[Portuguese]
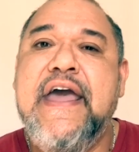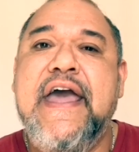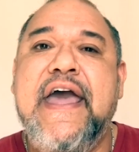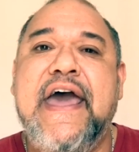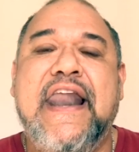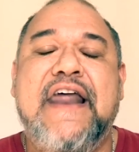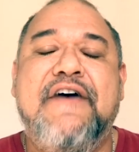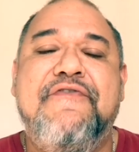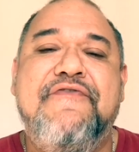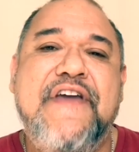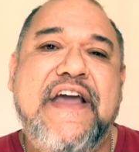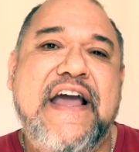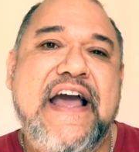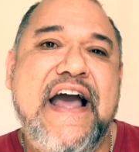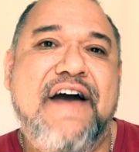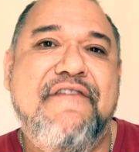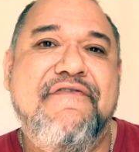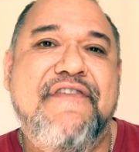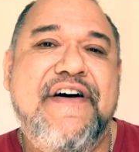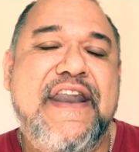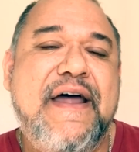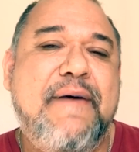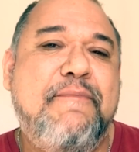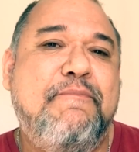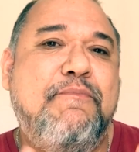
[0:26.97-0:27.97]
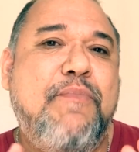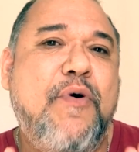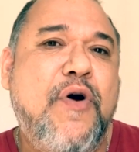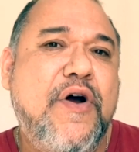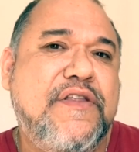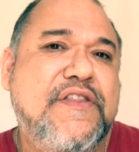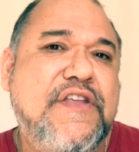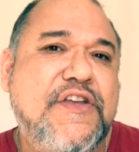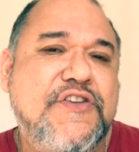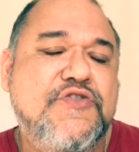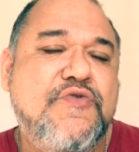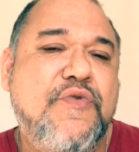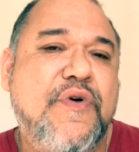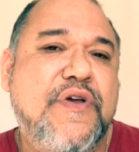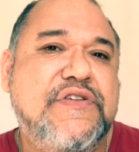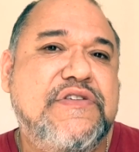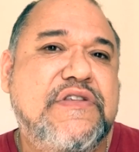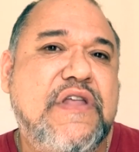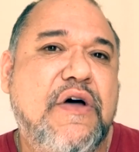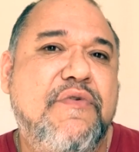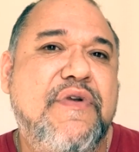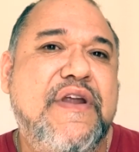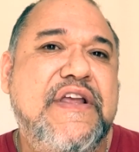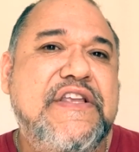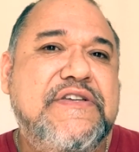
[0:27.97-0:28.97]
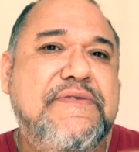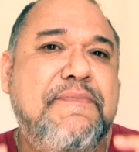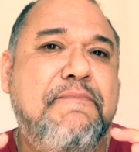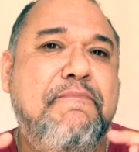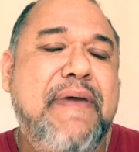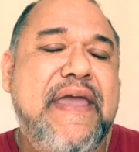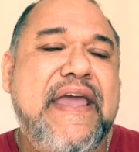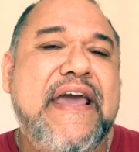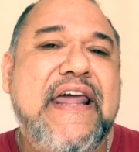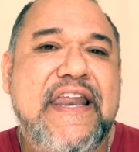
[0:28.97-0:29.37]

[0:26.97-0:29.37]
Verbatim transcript: ela ficava na porta de um restaurante bem